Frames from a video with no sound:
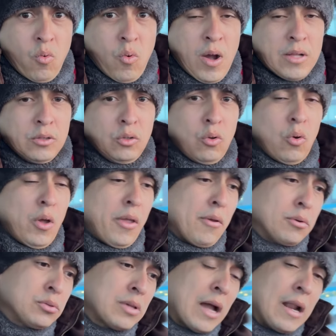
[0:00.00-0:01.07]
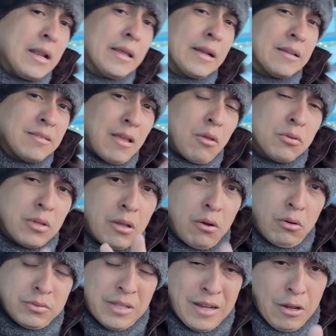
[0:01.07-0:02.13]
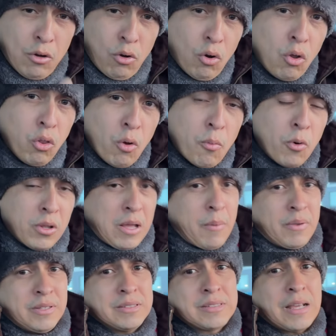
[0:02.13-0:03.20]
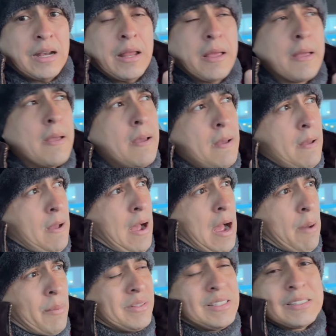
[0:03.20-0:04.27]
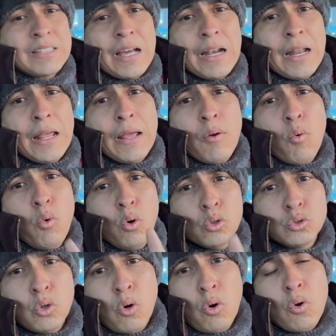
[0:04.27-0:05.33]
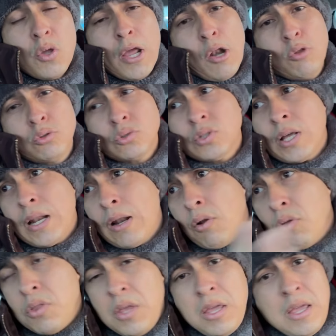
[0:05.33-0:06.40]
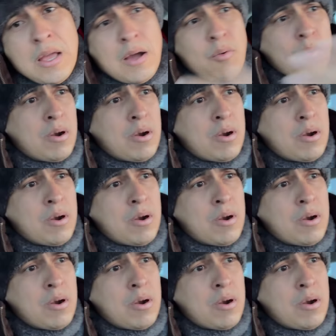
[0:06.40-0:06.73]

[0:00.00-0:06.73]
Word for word: Cuando ellos salen, gracias a Dios salieron los dos, porque a veces sale, a veces sale uno solo y el otro sale a los días